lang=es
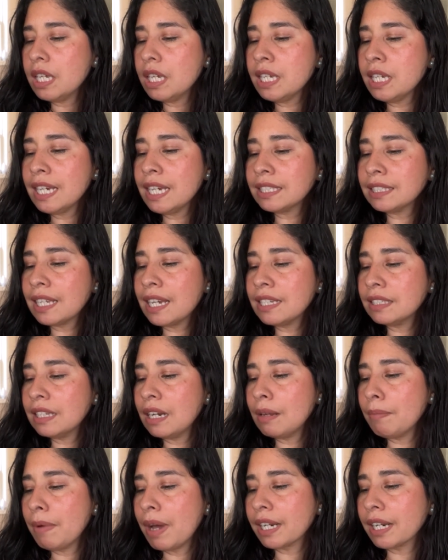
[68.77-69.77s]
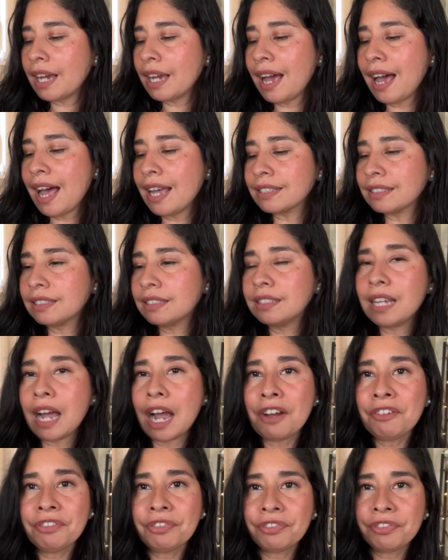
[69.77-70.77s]
Y esta es de la marca
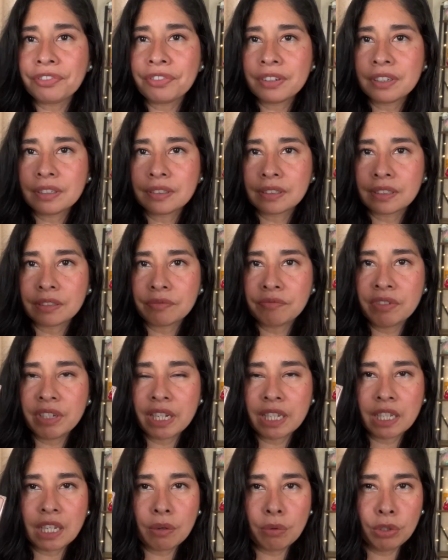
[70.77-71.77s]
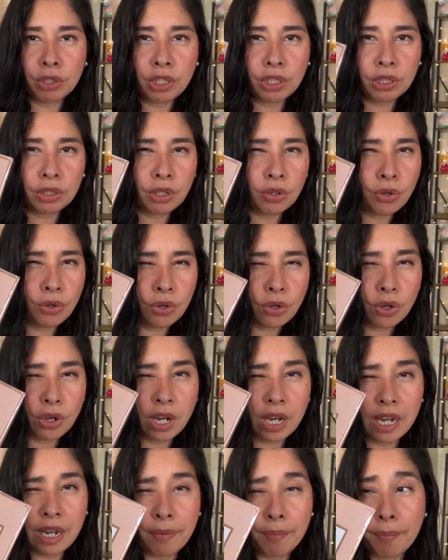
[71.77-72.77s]
Asdaf. Miren qué bonito
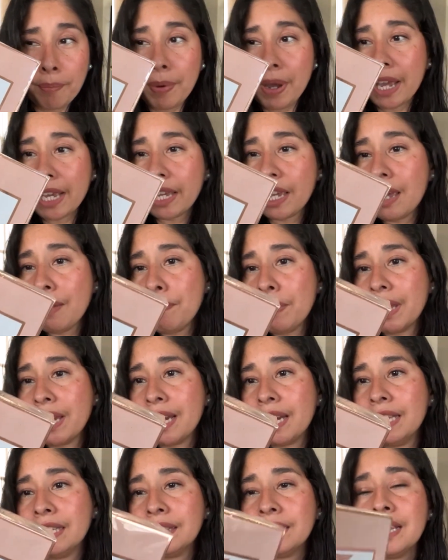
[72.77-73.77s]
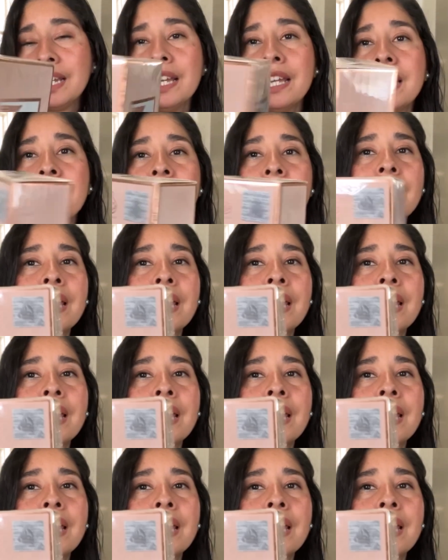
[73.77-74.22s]
el empaque, me encanta.